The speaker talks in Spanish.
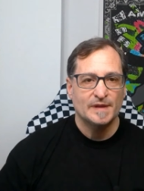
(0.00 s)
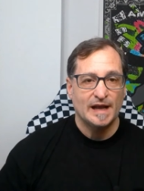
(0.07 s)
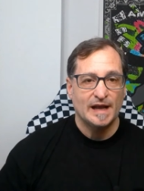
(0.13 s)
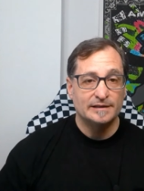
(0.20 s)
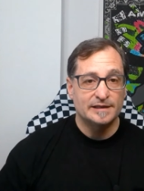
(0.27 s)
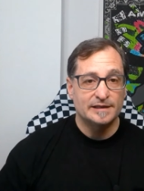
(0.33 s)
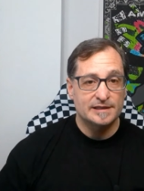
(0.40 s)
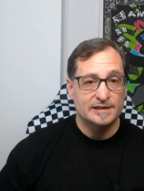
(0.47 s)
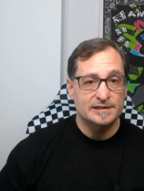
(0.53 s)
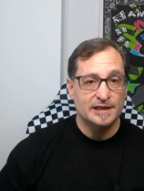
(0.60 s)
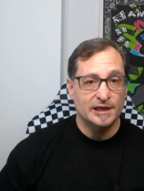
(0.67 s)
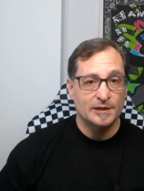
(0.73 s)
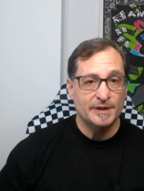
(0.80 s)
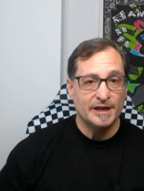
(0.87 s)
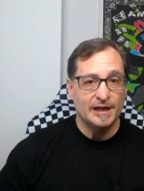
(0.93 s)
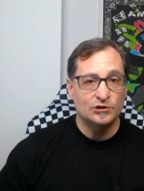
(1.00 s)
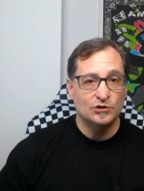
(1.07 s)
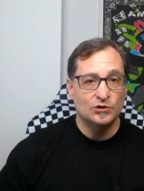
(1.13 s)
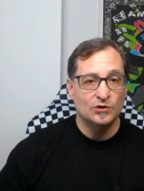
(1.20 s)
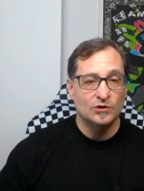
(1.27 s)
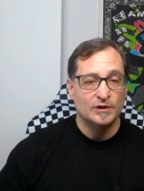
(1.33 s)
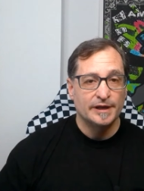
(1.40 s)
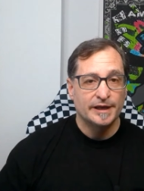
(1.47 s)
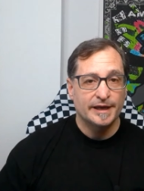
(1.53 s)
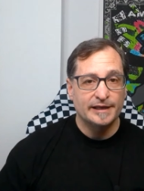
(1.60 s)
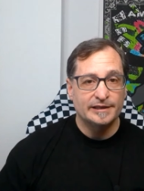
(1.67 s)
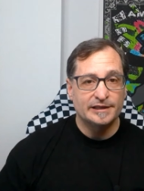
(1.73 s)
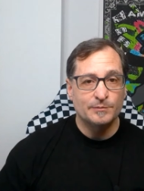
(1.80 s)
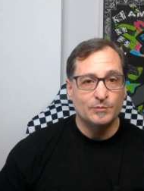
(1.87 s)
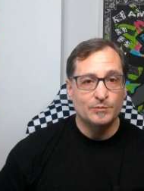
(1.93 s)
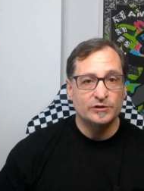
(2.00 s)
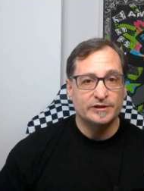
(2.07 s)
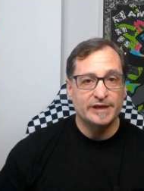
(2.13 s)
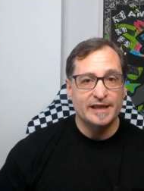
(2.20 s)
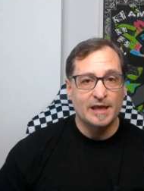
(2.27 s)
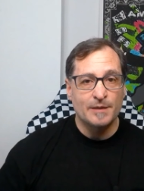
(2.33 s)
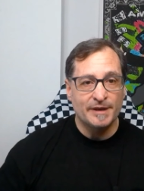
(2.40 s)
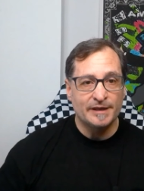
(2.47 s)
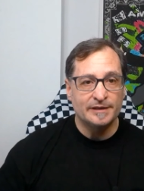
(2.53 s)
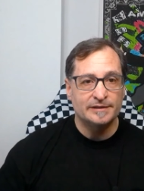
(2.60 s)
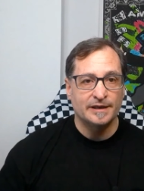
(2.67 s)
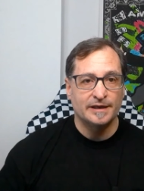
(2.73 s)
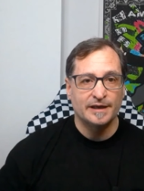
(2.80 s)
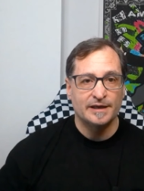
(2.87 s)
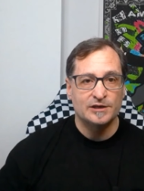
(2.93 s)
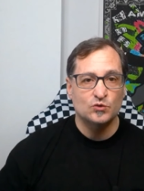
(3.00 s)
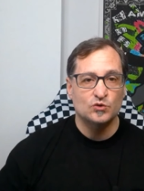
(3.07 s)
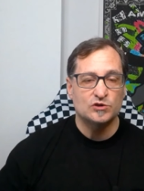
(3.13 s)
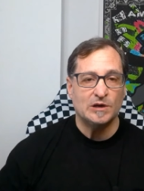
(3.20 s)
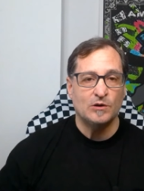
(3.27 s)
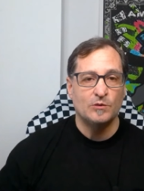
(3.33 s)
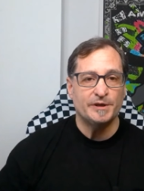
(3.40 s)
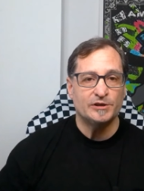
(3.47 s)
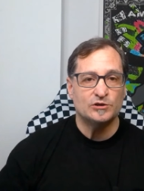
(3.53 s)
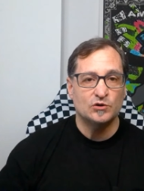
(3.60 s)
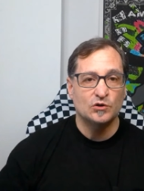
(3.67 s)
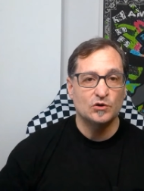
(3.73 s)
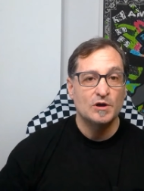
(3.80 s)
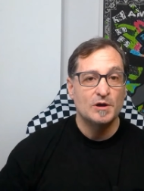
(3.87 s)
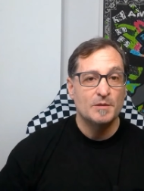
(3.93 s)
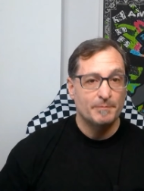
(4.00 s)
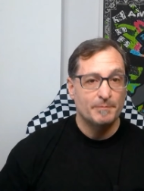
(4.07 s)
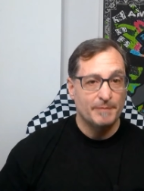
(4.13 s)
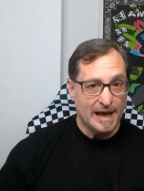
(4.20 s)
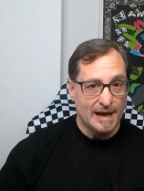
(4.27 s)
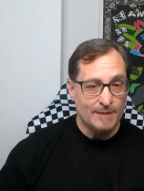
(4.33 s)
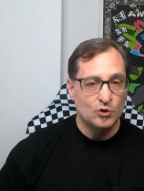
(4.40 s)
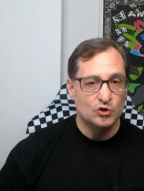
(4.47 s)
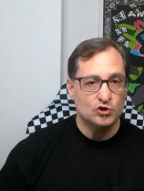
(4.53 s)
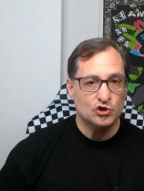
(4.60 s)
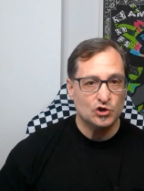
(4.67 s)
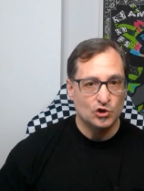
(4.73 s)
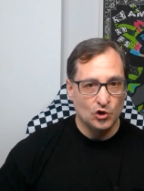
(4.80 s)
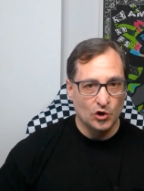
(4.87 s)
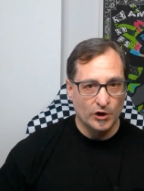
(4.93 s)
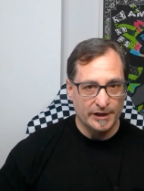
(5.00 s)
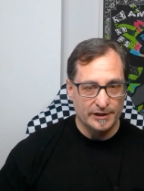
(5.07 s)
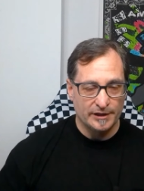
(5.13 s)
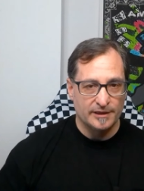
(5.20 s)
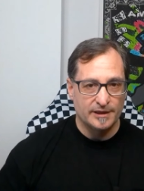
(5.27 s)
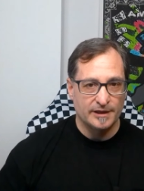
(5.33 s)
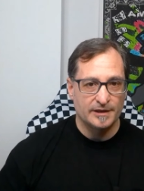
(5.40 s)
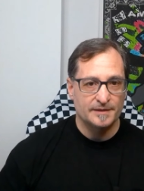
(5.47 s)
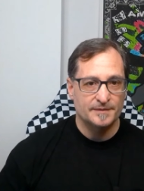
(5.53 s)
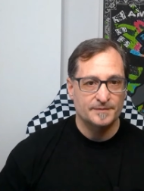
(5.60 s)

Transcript: Antes de seguir mirando qué tipo de demente es Gustavo Petro, veamos lo que dice.